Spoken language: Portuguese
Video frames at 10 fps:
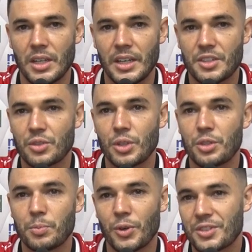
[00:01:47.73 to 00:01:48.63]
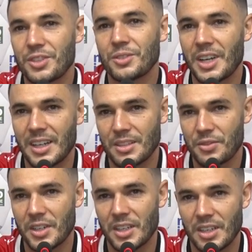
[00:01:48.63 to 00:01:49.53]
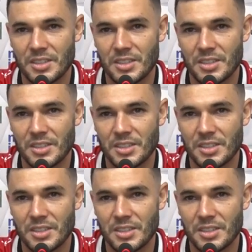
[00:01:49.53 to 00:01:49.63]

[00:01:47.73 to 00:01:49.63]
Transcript: é, 18 pontos e não está classificando.